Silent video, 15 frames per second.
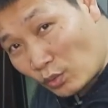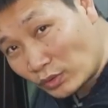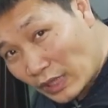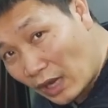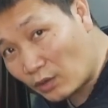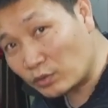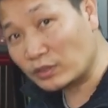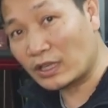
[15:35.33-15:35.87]
cũng
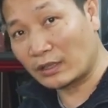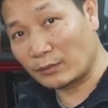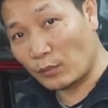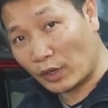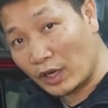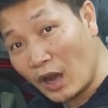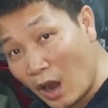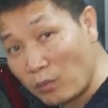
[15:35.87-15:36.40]
tạo thành
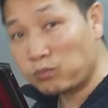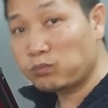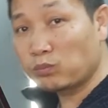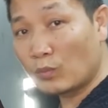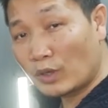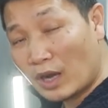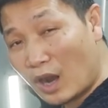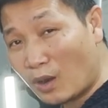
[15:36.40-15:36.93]
một cái
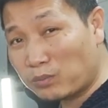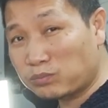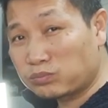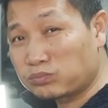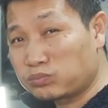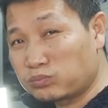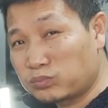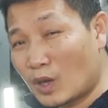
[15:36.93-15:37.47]
hốc một cái hộp
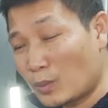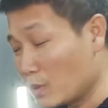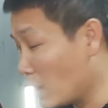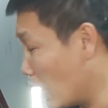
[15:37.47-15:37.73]
cộng